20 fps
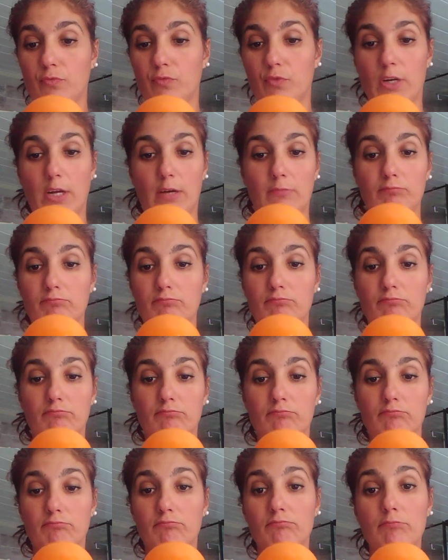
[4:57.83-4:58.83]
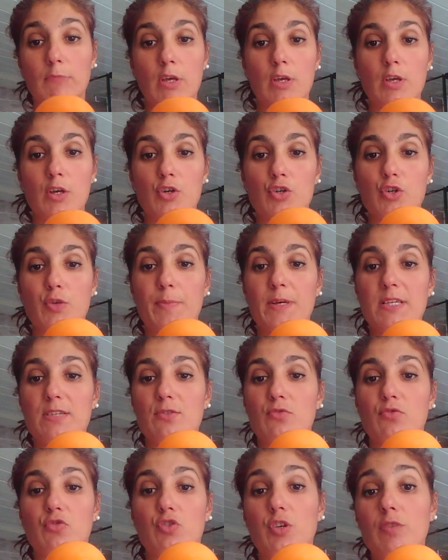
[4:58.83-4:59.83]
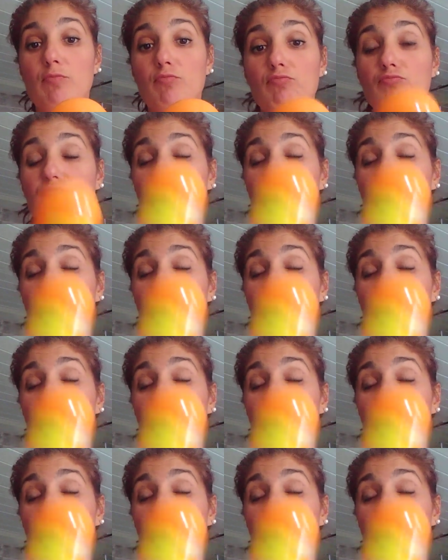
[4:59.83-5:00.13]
Voilà. Je n'ai pas senti.